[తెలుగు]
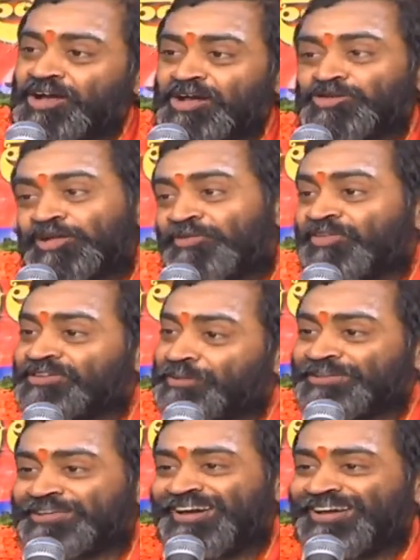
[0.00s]
వ్యాసుడంత
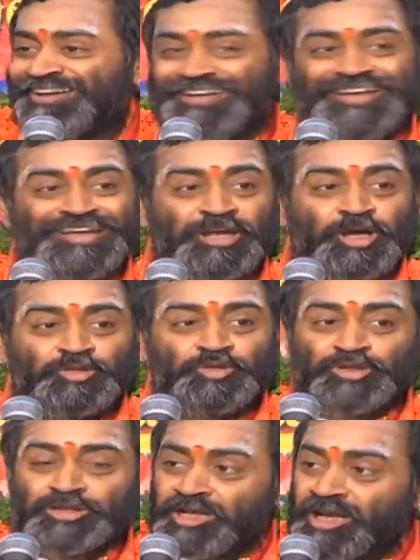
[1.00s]
చమత్కారంటే
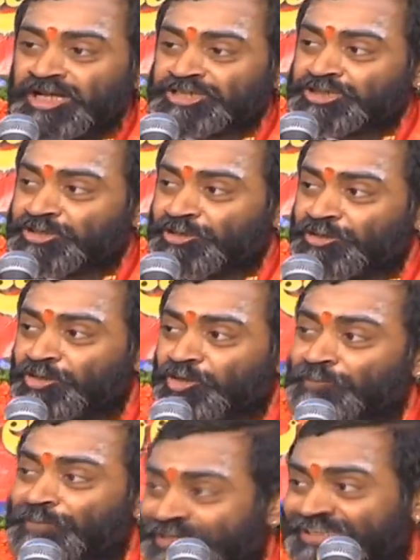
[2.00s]
ధృతరాష్ట్రో
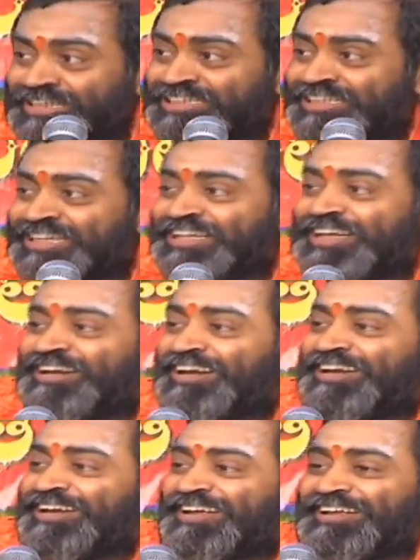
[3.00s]
మనీషి
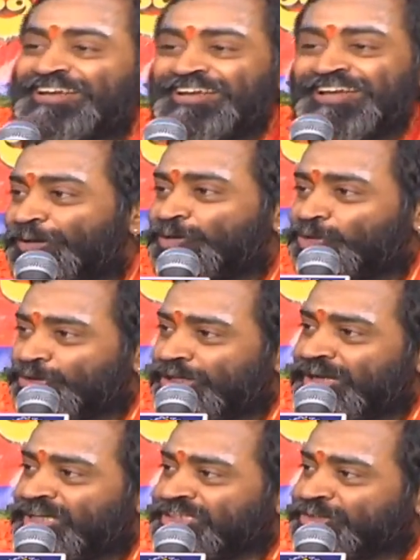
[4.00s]
అన్నాడండి
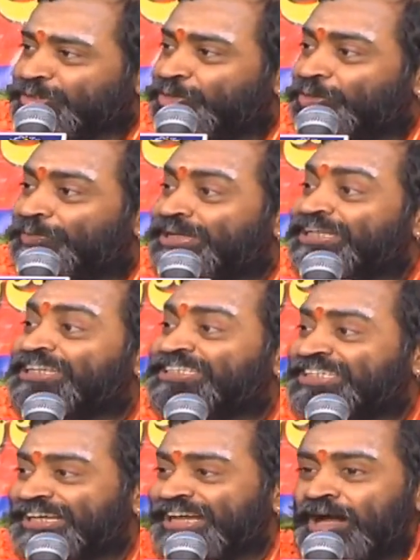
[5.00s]
ధృతరాష్ట్రో
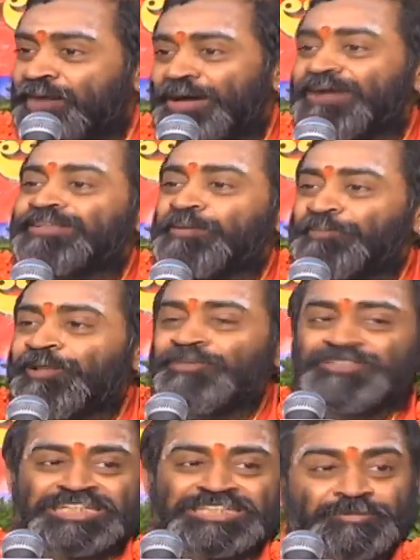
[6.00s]
మనీషి ఆ మాట
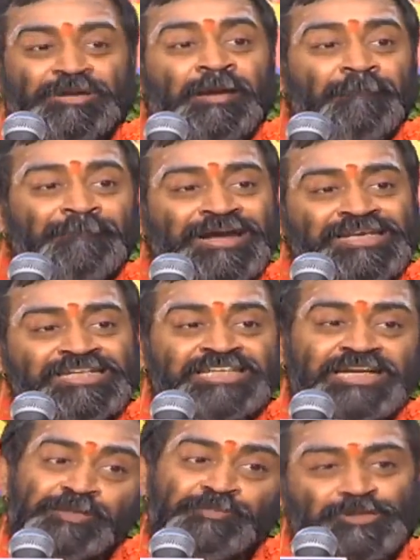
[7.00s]
చెప్పడంలో విశేషం
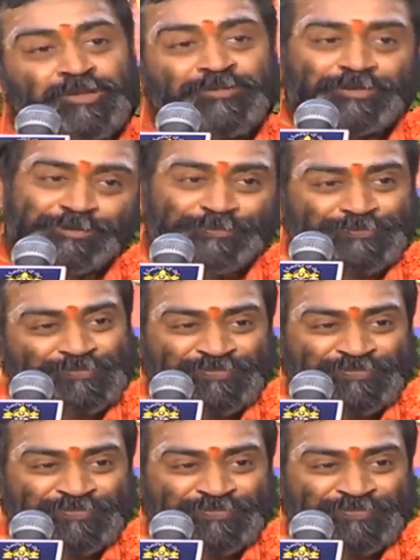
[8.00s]
మనీషి అంటే బుద్ధిమంతుడు